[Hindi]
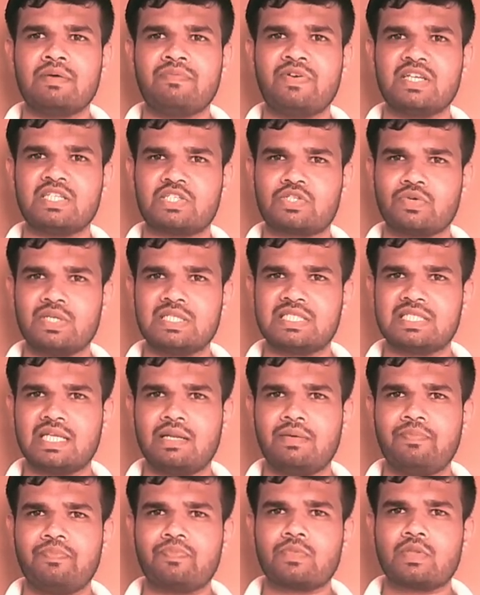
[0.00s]
फेस्टिवल
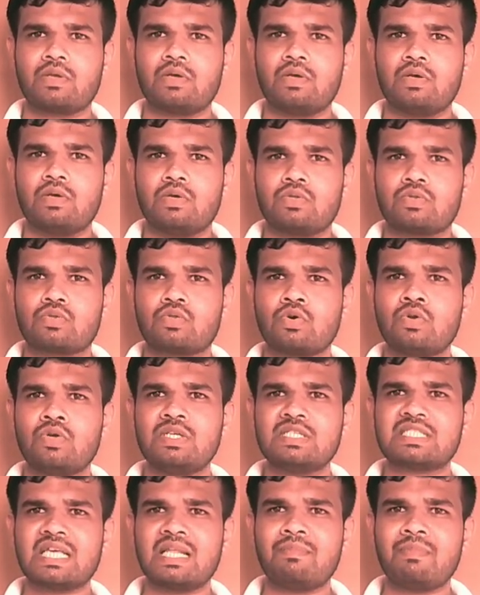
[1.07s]
सेल दोनों
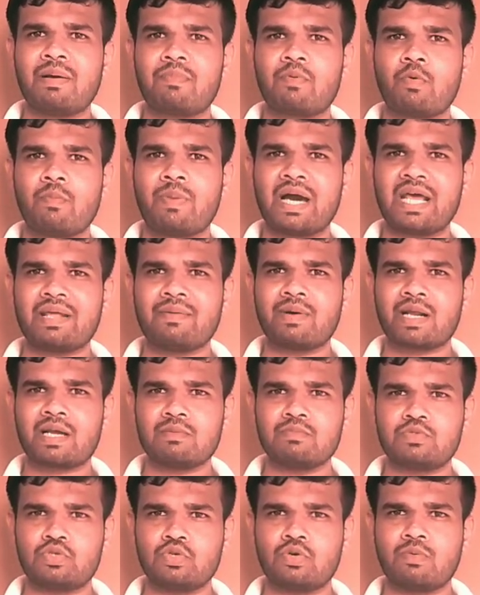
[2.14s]
ही सेल में आपको भारी
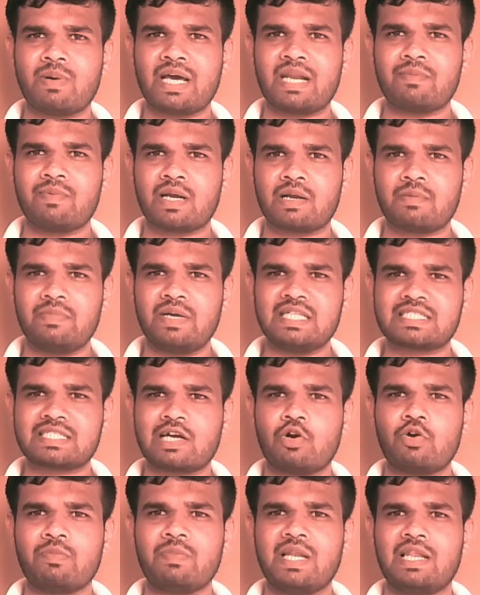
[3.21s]
भरकम छूट भारी भरकम
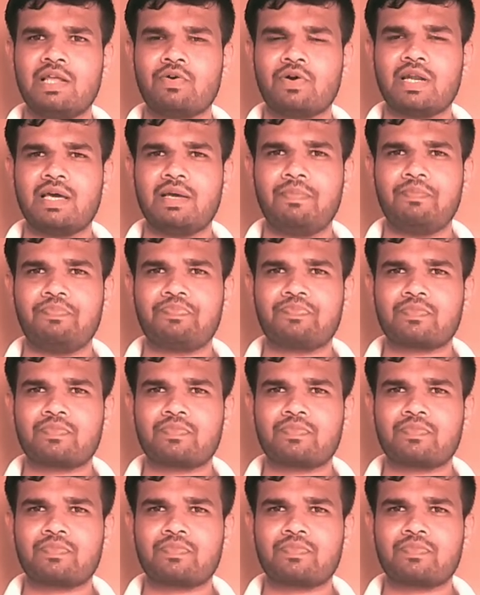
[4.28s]
डिस्काउंट मिलने वाला है